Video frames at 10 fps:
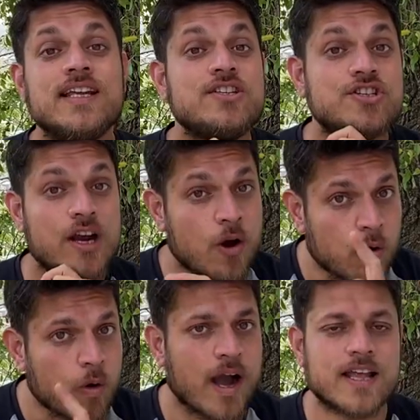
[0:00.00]
इन जगहों
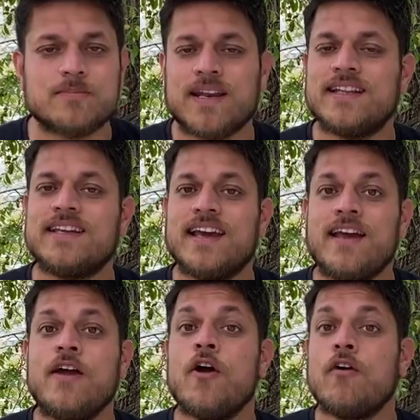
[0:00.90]
को खास बनाती
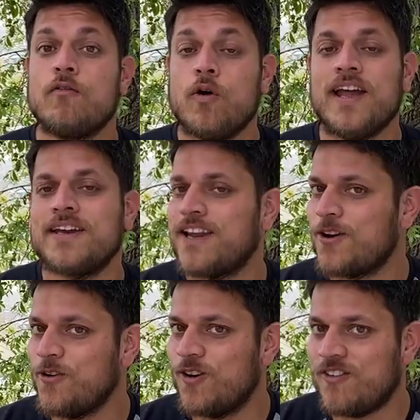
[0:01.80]
है वो है इनकी
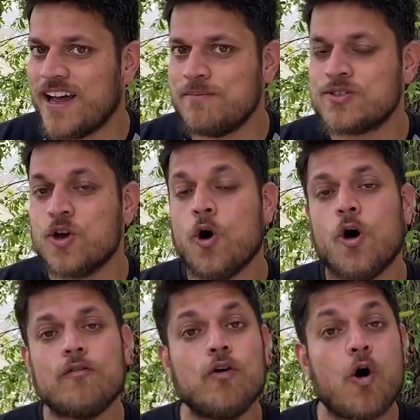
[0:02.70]
कूल वाइब्स
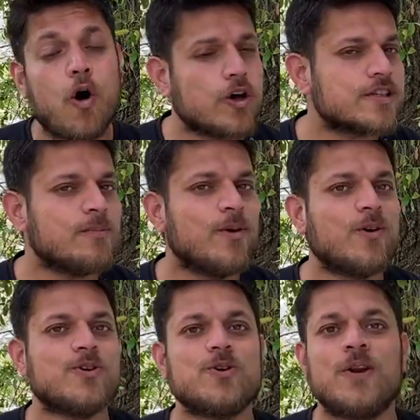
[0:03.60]
और वो औसम
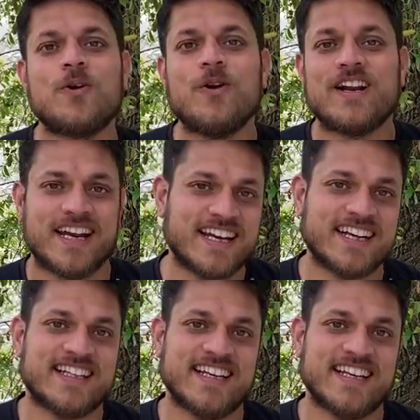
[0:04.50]
लोग जो इनको रन करते